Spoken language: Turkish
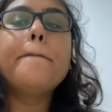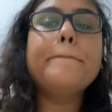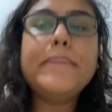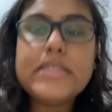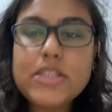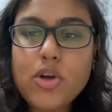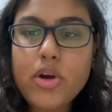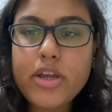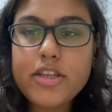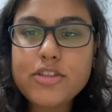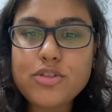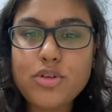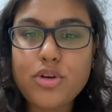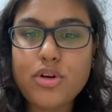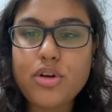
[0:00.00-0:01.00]
Bir sonraki
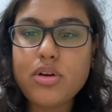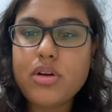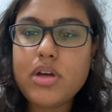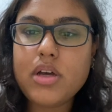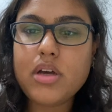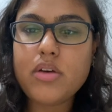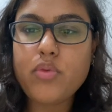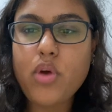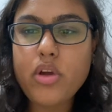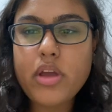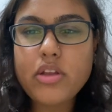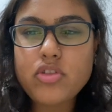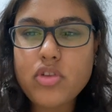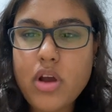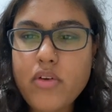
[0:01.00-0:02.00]
soru. Ee, Work
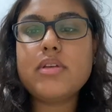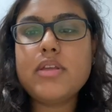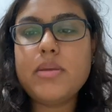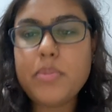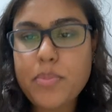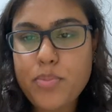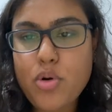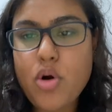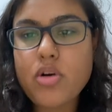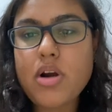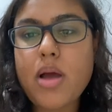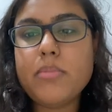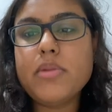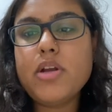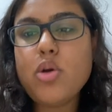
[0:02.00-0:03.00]
and Travel gibi
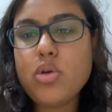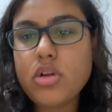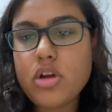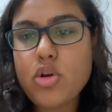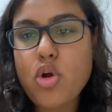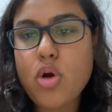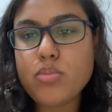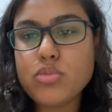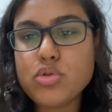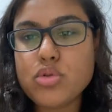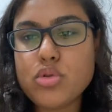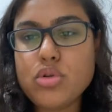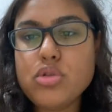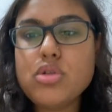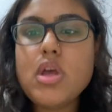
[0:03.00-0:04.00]
programları öneriyor
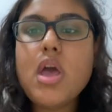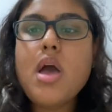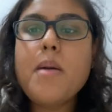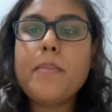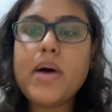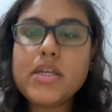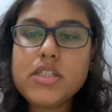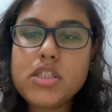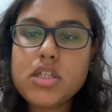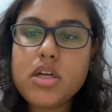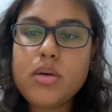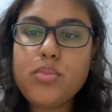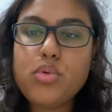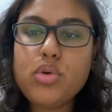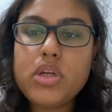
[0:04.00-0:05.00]
musunuz? Master
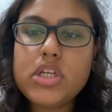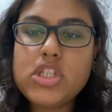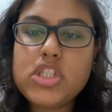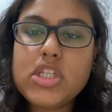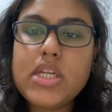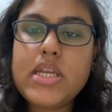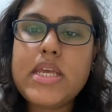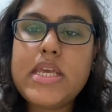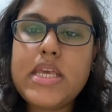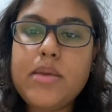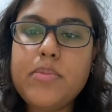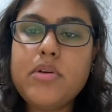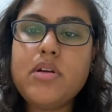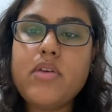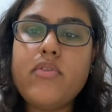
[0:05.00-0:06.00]
kabulü için iyi
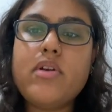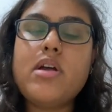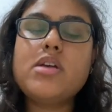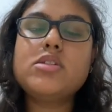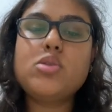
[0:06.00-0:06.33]
bir referans